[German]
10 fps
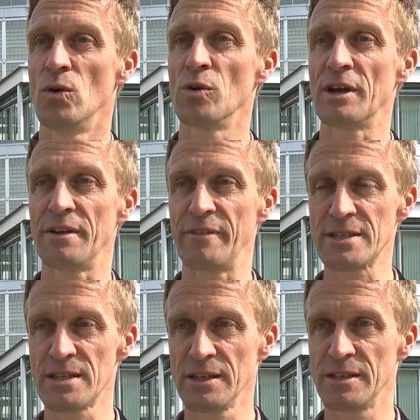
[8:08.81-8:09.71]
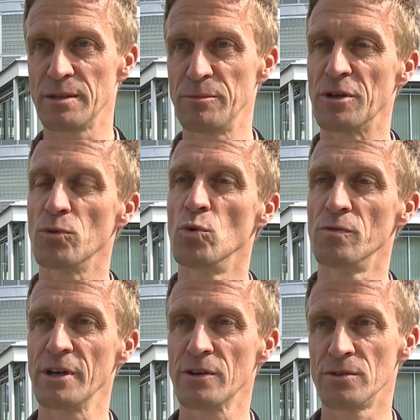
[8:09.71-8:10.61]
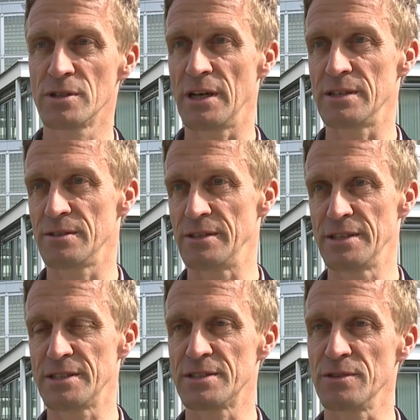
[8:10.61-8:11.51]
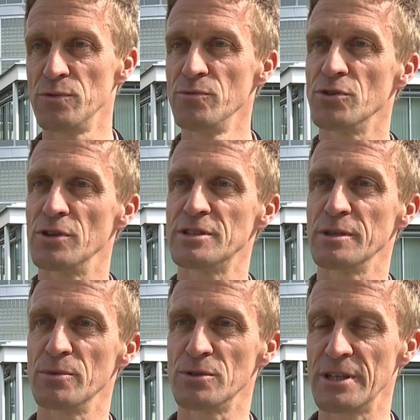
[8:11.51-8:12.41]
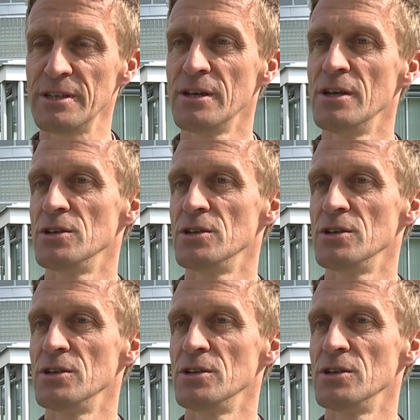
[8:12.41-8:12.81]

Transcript: oder einen Wechselrichter mit einem hohen Wirkungsgrad jenseits der 95 Prozent.